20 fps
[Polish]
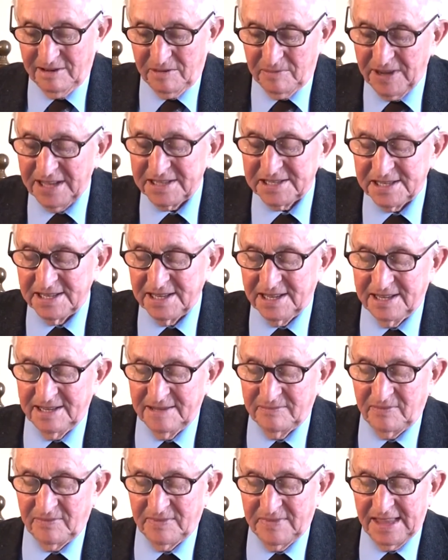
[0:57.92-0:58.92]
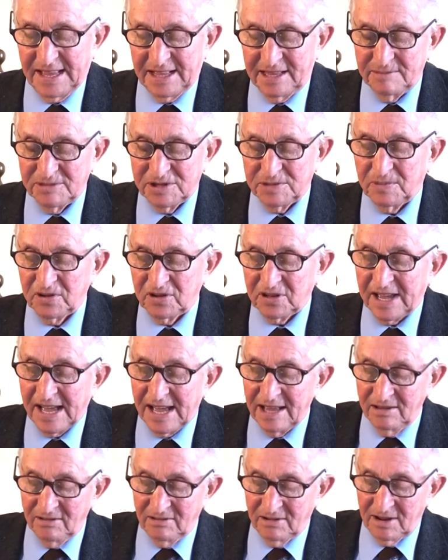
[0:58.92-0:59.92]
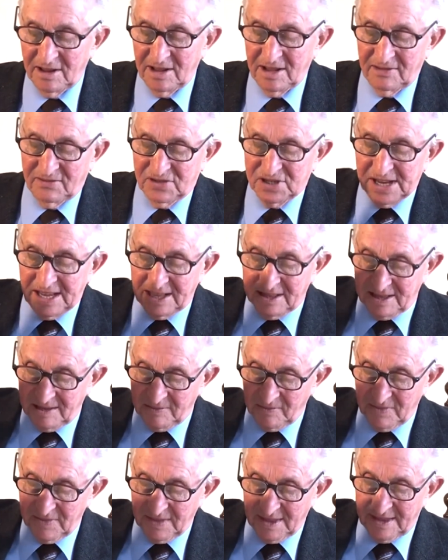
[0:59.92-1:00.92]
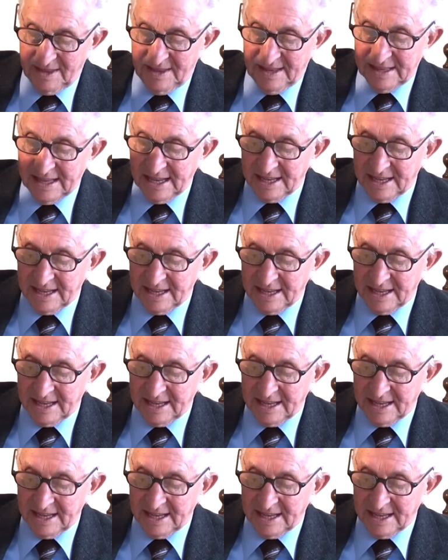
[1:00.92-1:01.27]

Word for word: obecnych na tym spotkaniu wszedł na